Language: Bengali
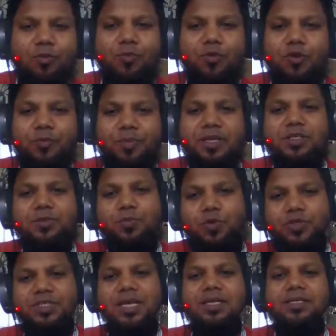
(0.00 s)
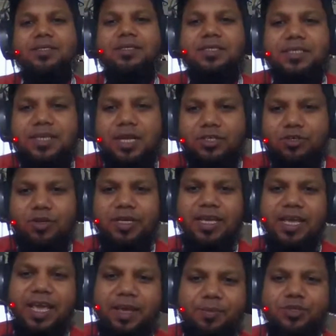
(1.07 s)
কেন পড়বে স্পোর্টস সায়েন্স জিনিসটা আসলে কি
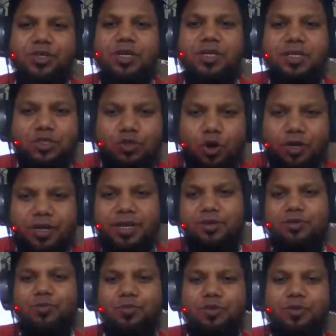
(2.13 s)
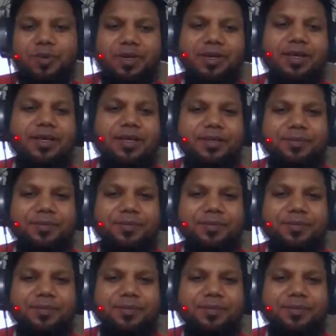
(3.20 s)
এই বিষয়টা শর্টে একটু বলবেন